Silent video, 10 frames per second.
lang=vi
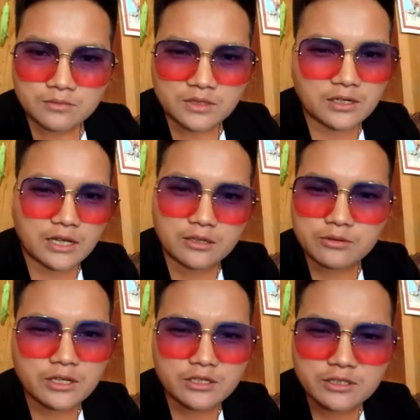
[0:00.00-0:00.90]
để đặt tao
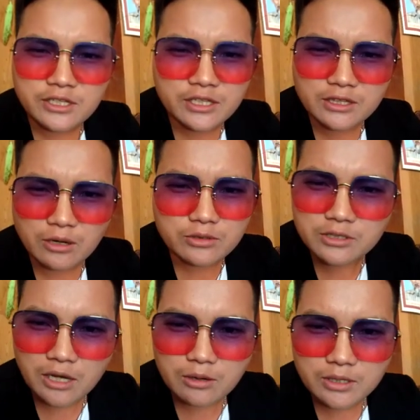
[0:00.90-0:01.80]
nhìn nhiên tao linh
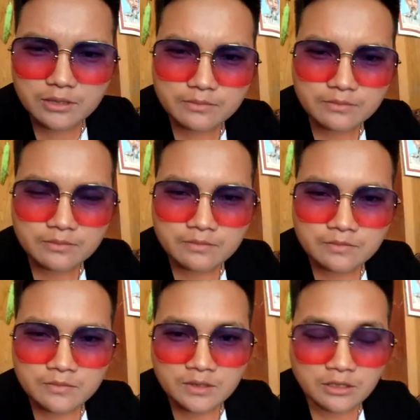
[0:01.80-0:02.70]
tàu nè
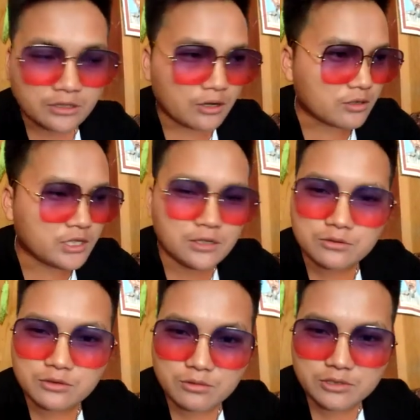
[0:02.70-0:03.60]
để cho lọc khí lúc
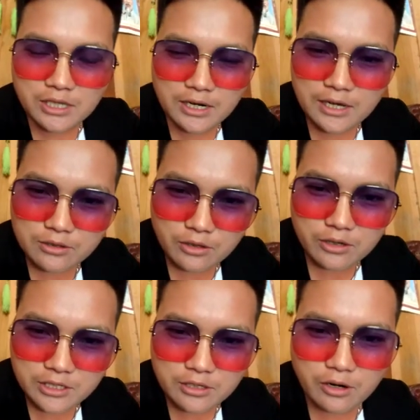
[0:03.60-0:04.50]
trong xa là lo
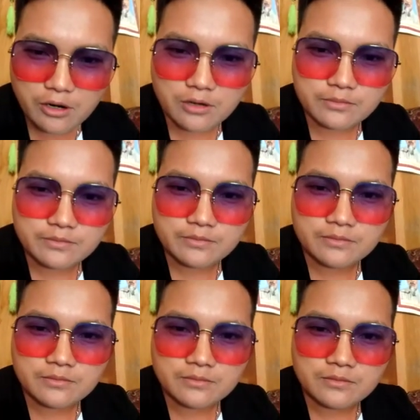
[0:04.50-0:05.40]
li lo
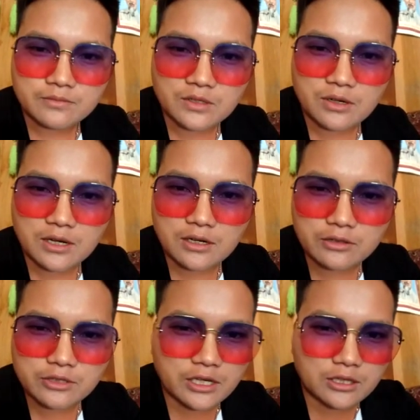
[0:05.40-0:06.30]
nó nè lấy
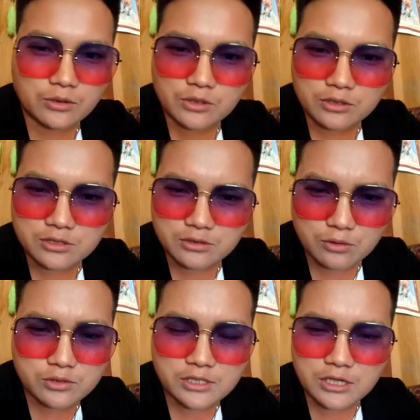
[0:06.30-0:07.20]
đĩa tao cho
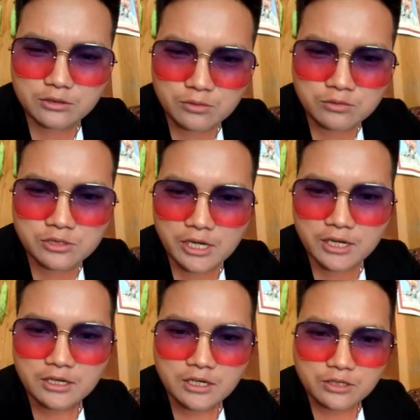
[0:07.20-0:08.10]
tú chơi tung
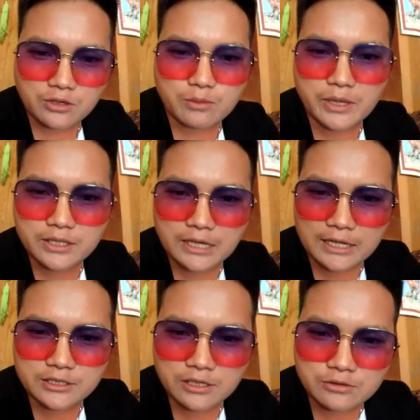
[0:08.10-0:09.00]
chê cho mẹ cá
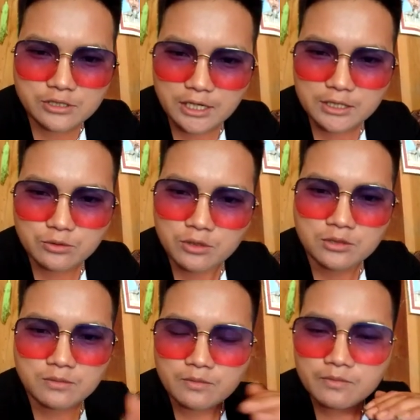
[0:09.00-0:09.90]
chân chê tuột
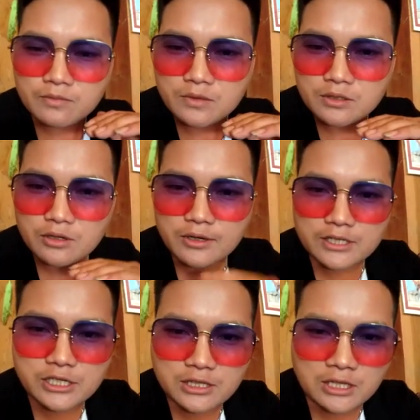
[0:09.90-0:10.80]
rồi nay
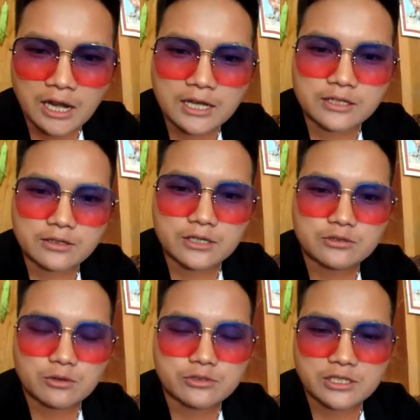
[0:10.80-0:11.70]
xít thả để nay lúc
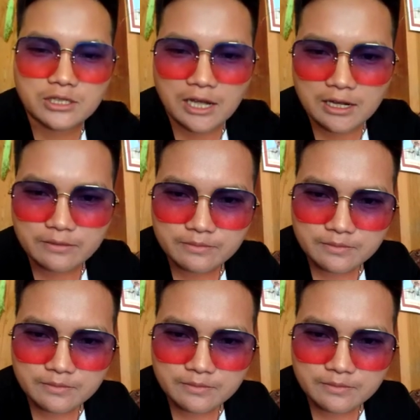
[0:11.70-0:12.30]
trong xít thả